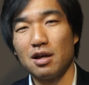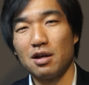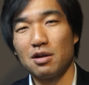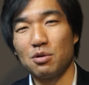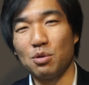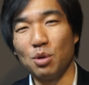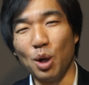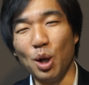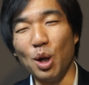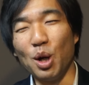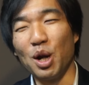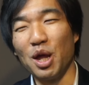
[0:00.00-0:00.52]

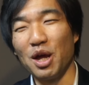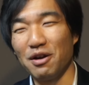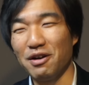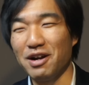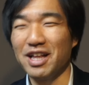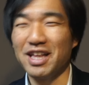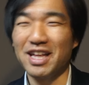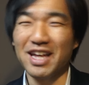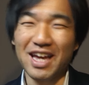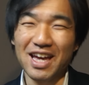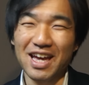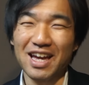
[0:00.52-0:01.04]
これ
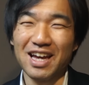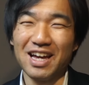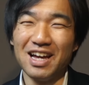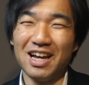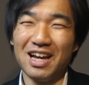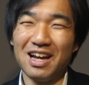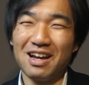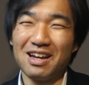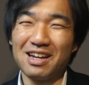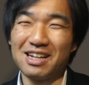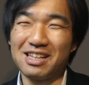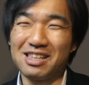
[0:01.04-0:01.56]
はね
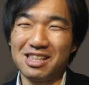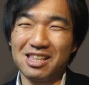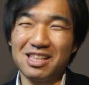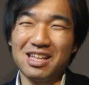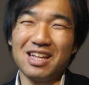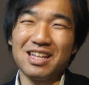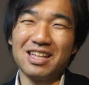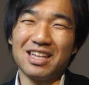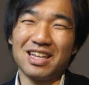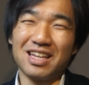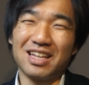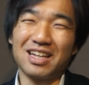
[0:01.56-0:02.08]
1
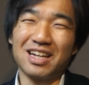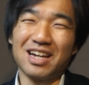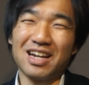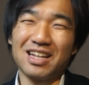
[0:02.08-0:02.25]
年に1